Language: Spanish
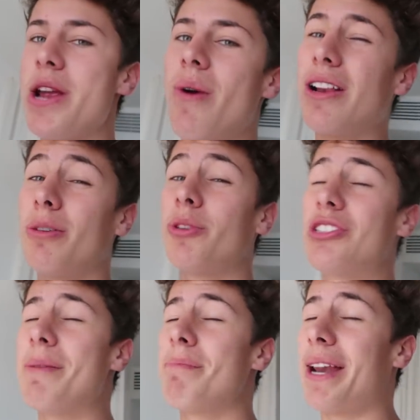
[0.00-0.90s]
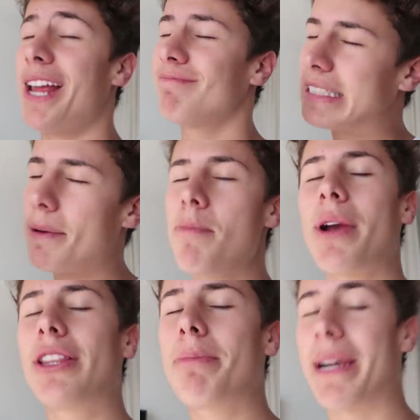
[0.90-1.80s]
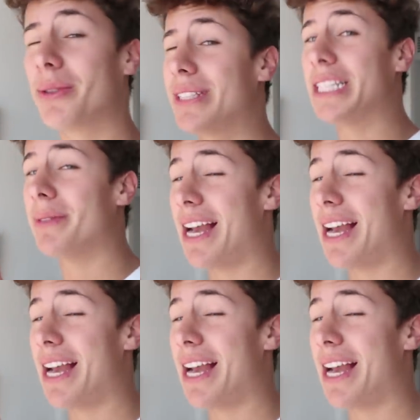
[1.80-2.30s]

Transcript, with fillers: Pero igual, como siempre, les daré un poquito para que ustedes